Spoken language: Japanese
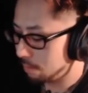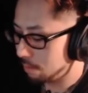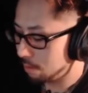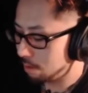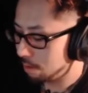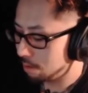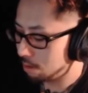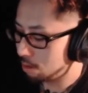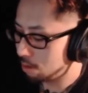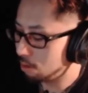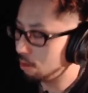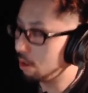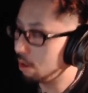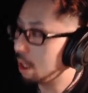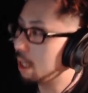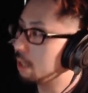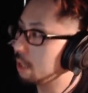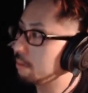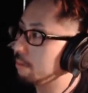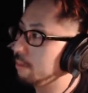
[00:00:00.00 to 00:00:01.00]
ん、そこ
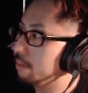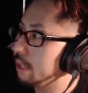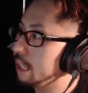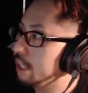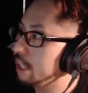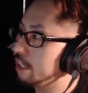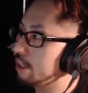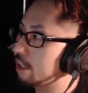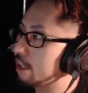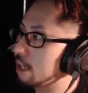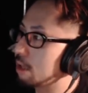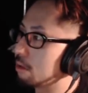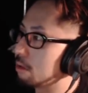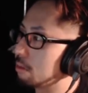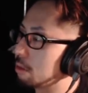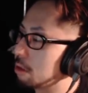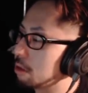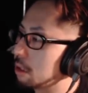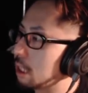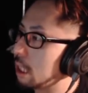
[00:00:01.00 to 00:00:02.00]
は美意識の
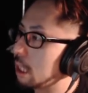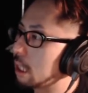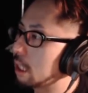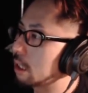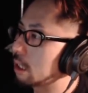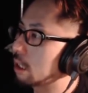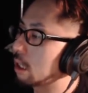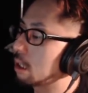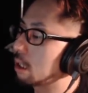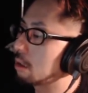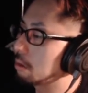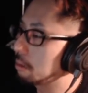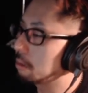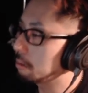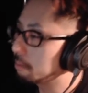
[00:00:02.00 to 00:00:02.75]
問題なんじゃないの、